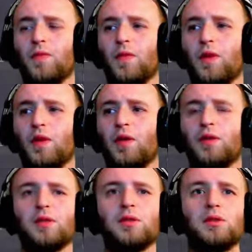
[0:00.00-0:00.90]
No,
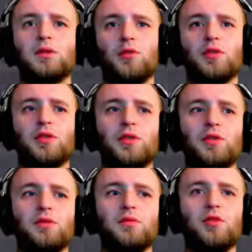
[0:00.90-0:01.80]
no. Może, się,
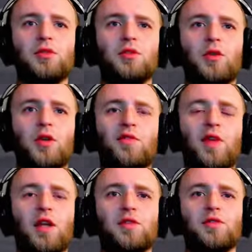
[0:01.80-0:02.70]
może dopiero jak
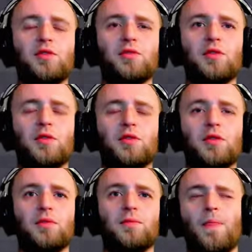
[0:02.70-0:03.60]
walniesz, to się uszkodzi,
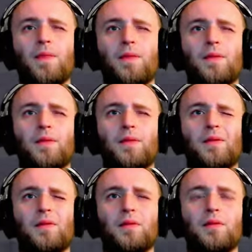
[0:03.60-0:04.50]
nie? Jeszcze ten
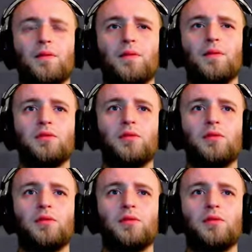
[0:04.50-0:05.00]
typ nim jechał.